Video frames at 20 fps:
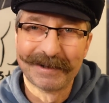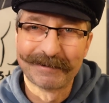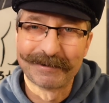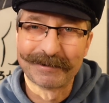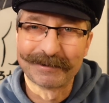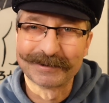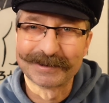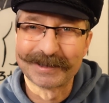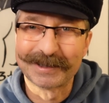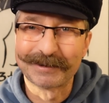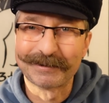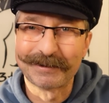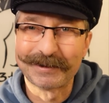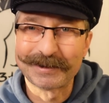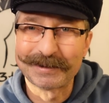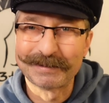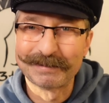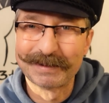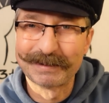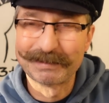von unseren
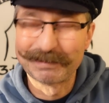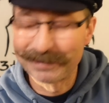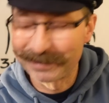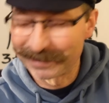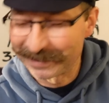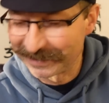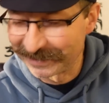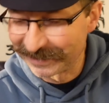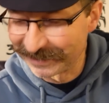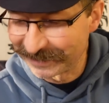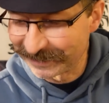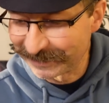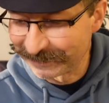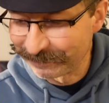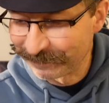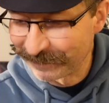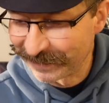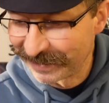deutschen Mitbürgern ist,